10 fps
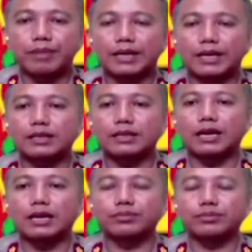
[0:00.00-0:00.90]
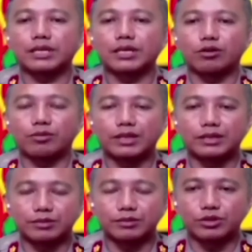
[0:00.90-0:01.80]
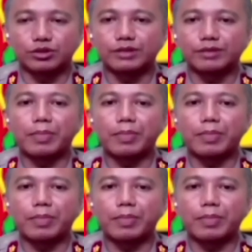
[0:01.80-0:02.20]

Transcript: penganiayaan terhadap si korban tersebut.